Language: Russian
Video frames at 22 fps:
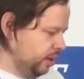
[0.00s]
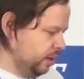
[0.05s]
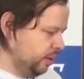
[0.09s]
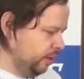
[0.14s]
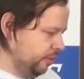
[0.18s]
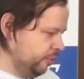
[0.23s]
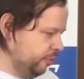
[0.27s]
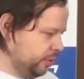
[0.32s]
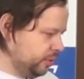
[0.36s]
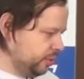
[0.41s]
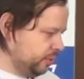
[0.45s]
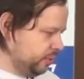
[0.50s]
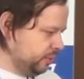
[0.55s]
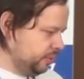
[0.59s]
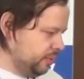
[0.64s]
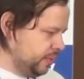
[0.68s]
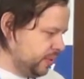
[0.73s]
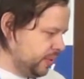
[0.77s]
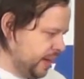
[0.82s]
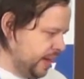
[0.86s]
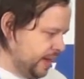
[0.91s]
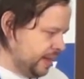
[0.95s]
Вот
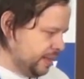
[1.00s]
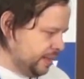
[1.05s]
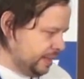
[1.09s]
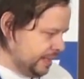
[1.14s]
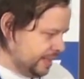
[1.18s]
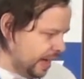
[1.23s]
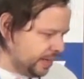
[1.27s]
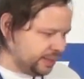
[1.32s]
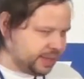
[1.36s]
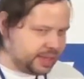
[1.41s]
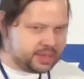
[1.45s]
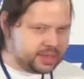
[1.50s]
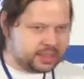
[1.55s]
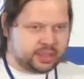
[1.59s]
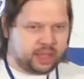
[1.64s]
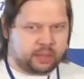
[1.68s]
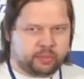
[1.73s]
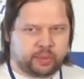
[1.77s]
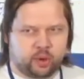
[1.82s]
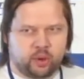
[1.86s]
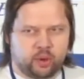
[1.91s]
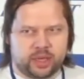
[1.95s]
я никогда не стал
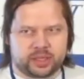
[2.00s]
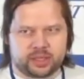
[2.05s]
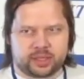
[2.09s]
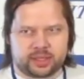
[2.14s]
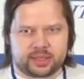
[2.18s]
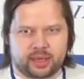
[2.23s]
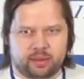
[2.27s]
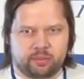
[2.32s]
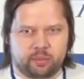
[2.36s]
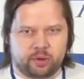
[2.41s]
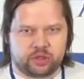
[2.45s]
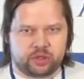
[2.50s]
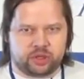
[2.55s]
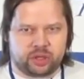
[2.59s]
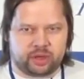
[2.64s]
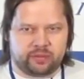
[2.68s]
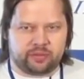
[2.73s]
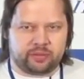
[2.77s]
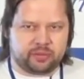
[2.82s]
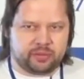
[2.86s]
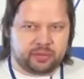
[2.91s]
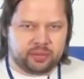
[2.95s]
бы ругать разработчиков.